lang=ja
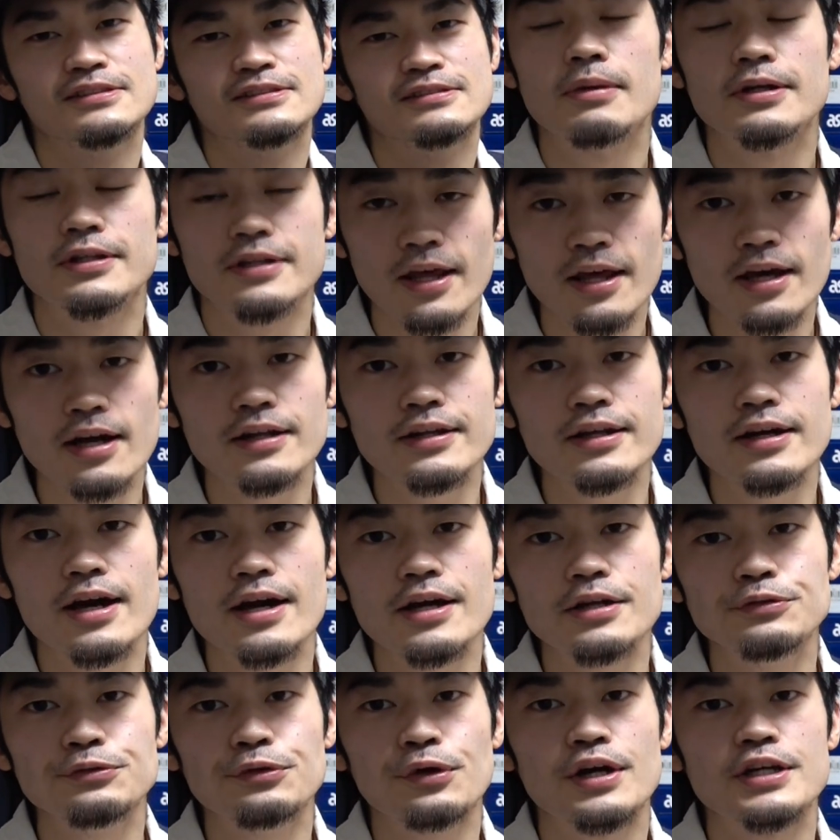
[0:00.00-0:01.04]
まあ、定価で買
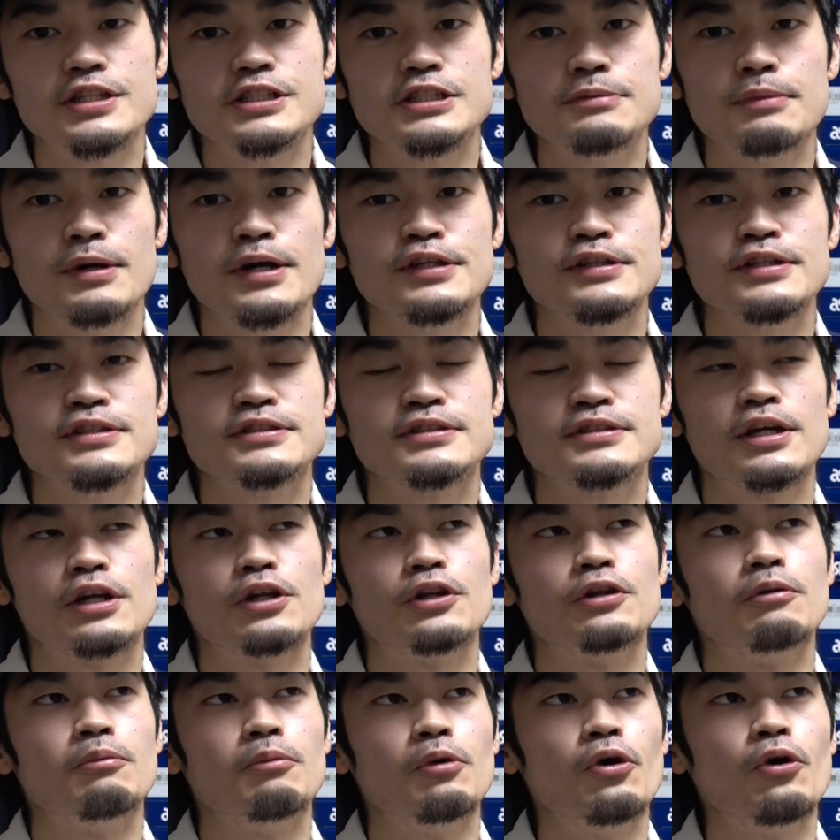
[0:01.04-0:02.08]
えるのが一番いいんでれ
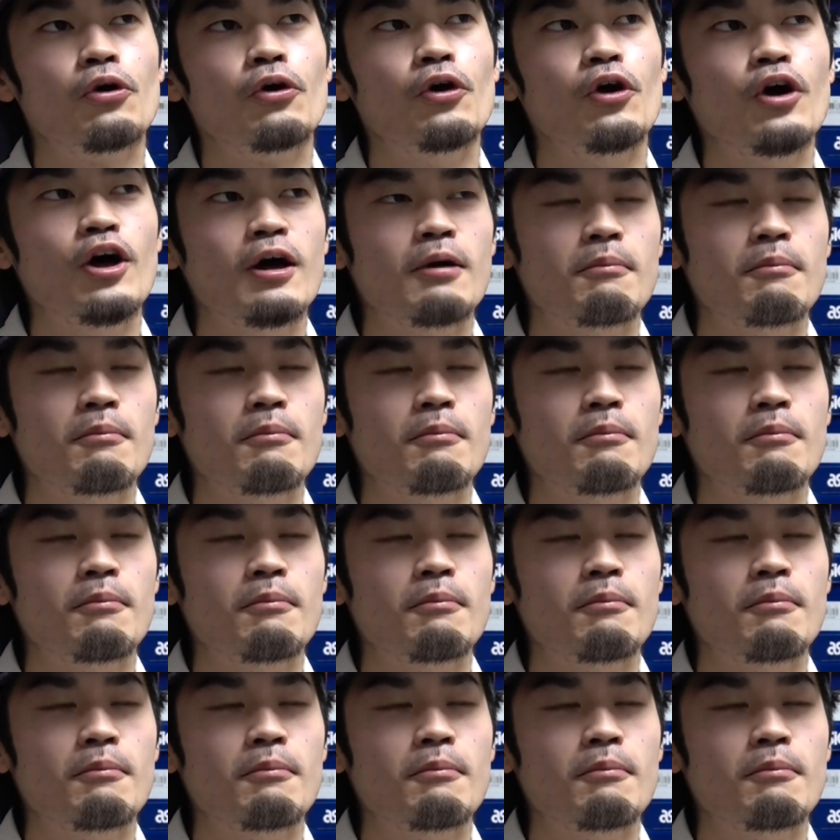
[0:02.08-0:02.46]
ども、